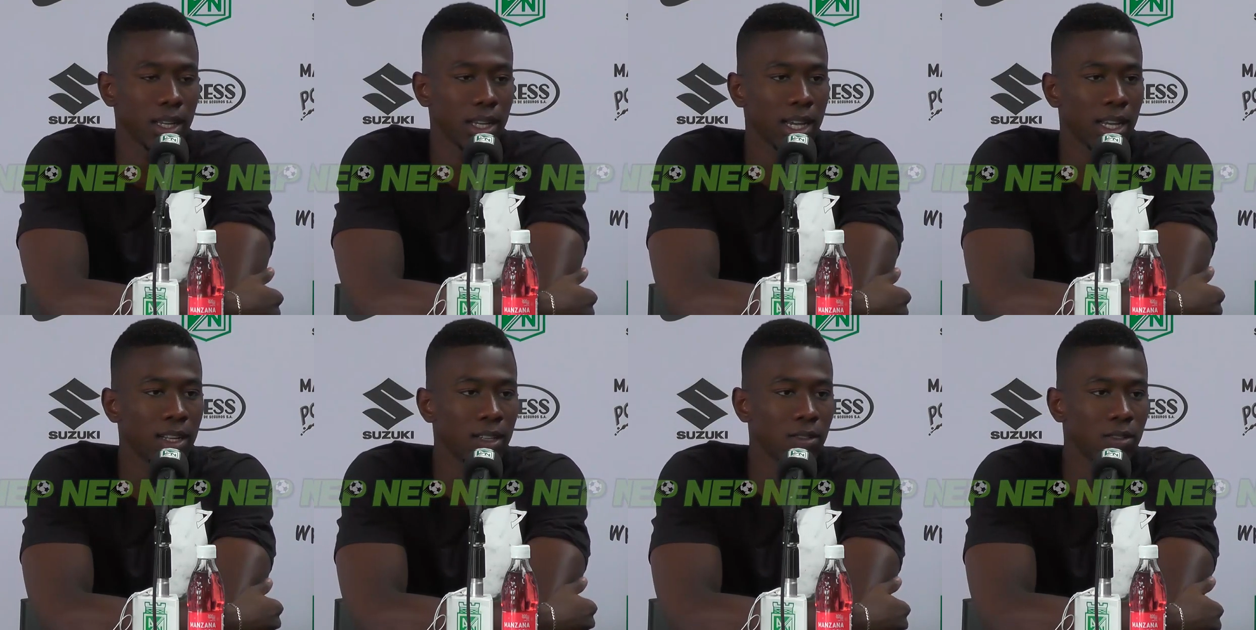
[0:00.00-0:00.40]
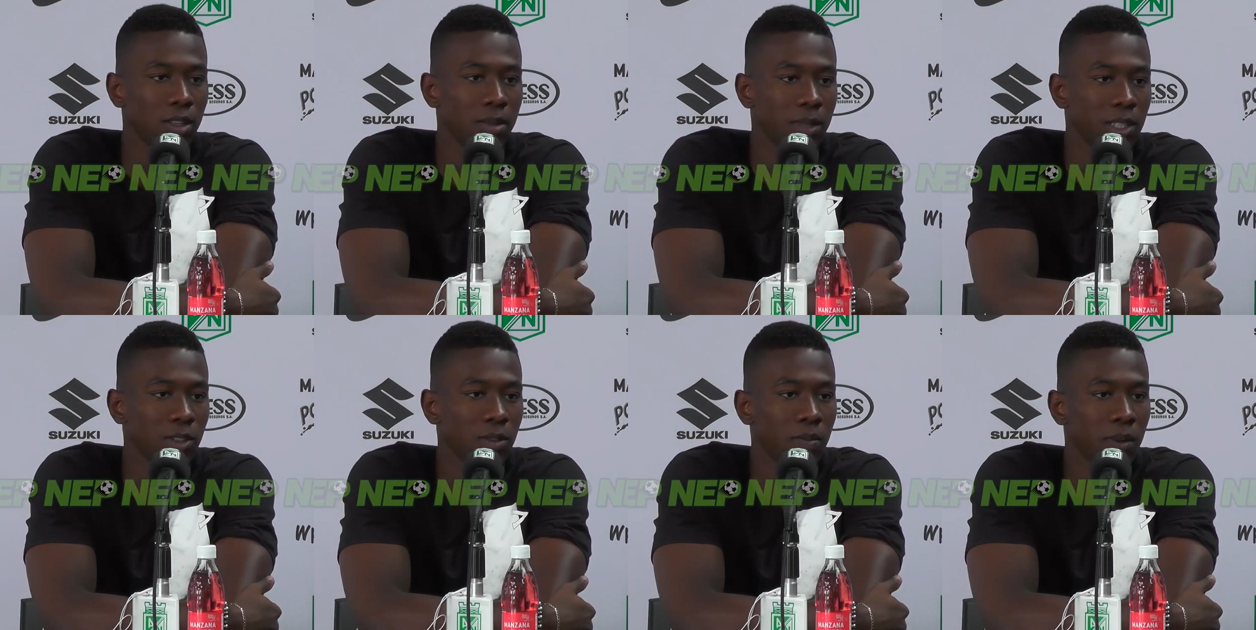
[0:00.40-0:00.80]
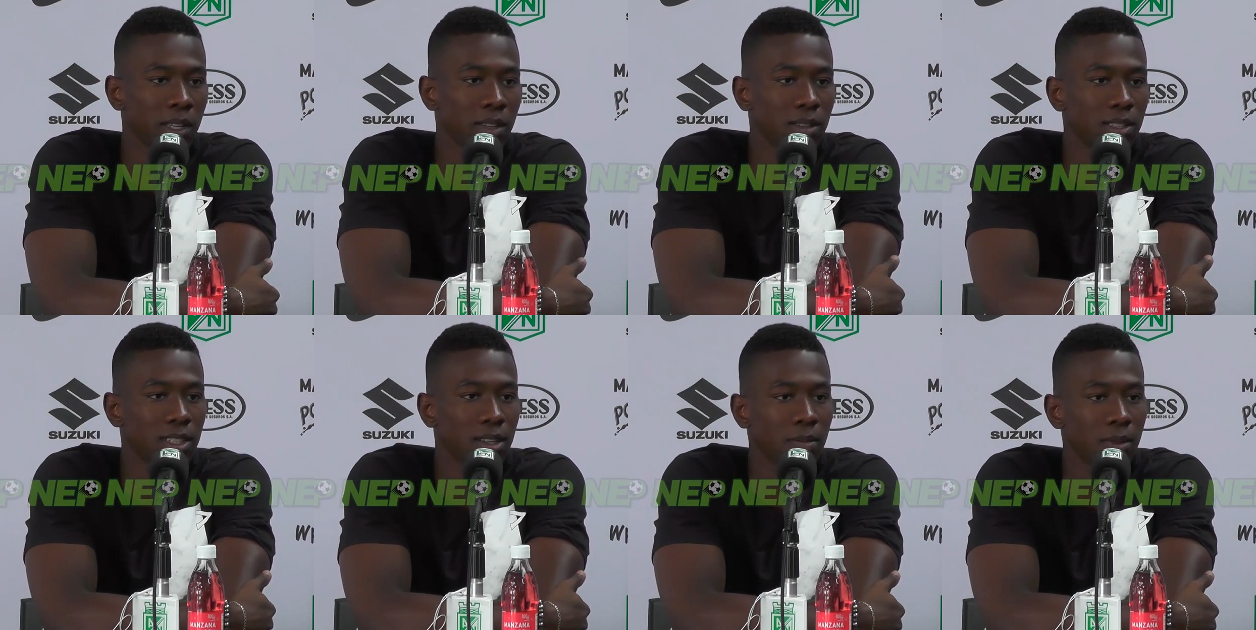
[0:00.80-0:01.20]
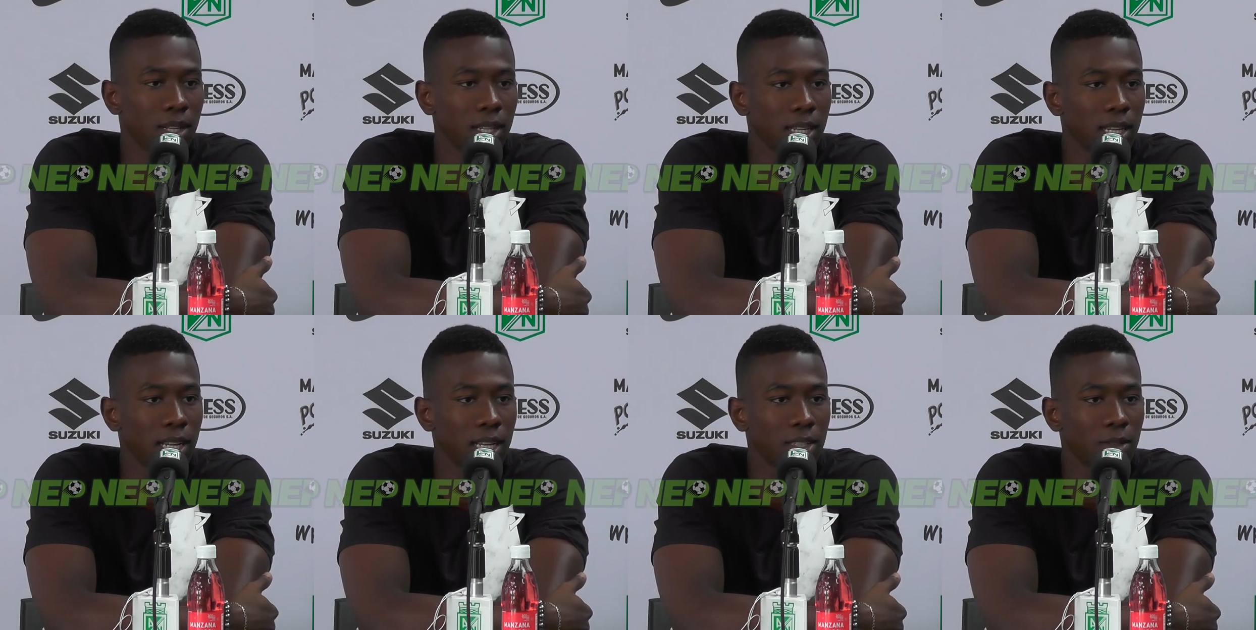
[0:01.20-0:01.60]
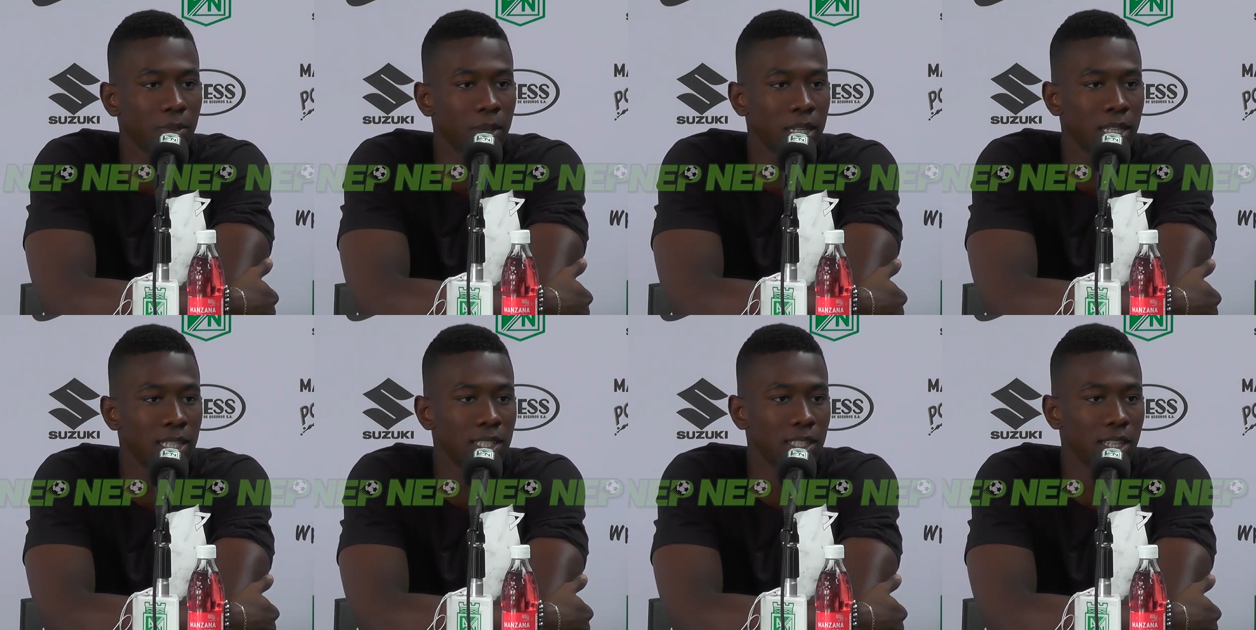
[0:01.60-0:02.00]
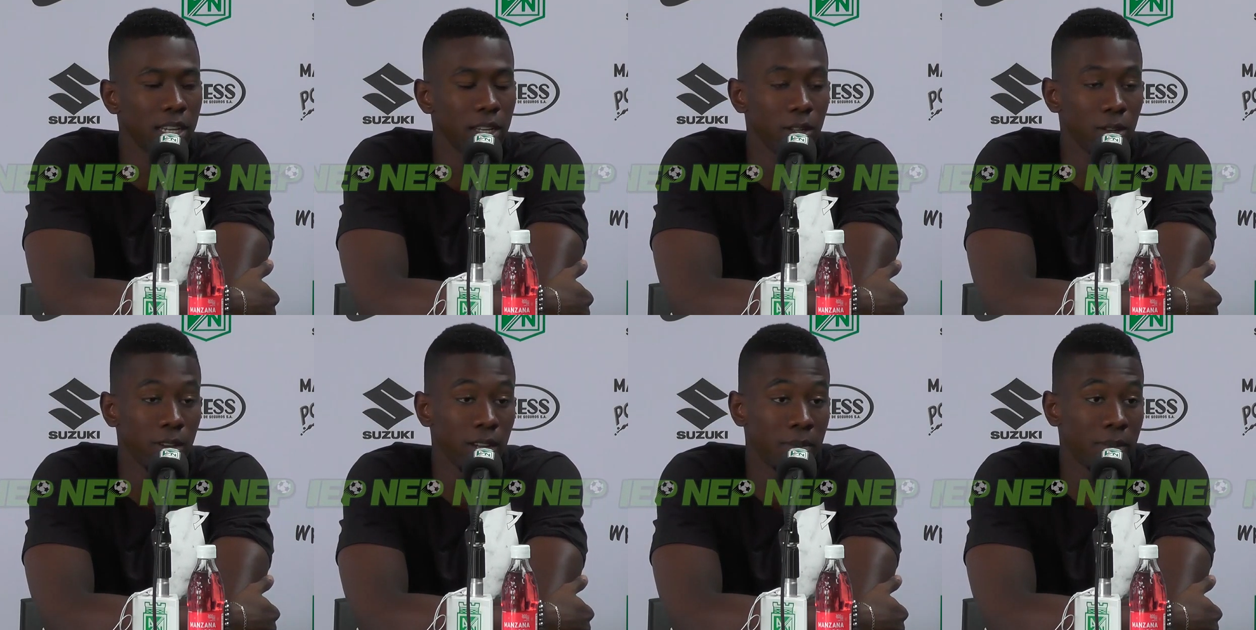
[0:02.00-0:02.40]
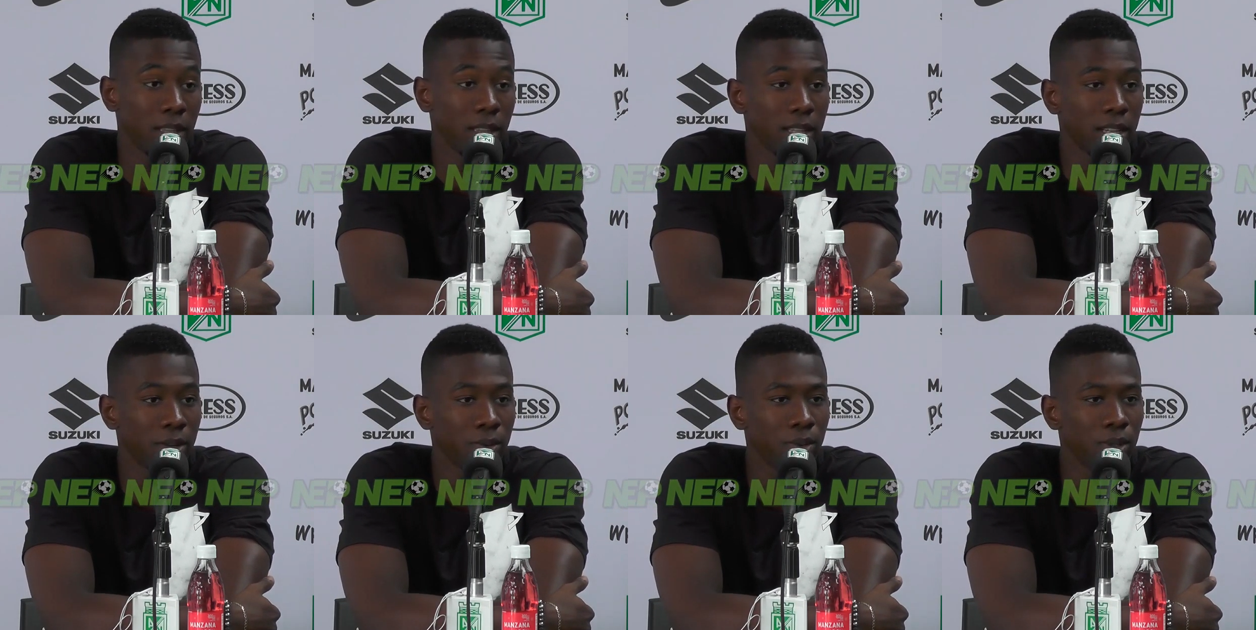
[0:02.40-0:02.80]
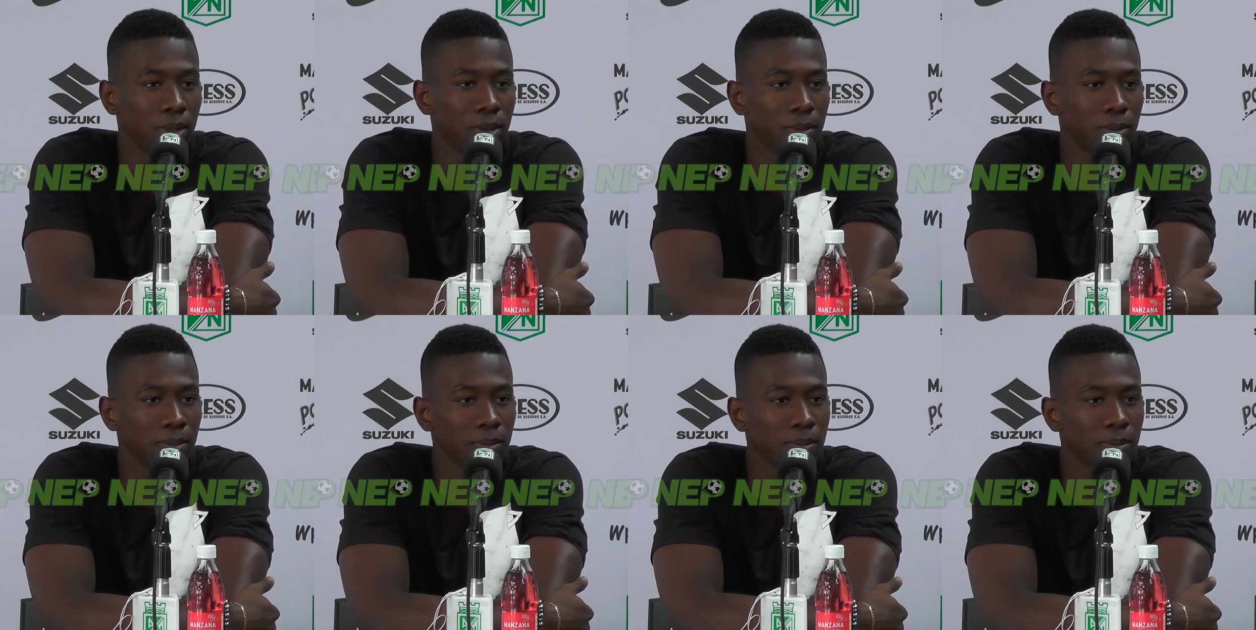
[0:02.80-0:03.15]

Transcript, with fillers: que a los demás compañeros también les queda experiencia y obviamente a uno.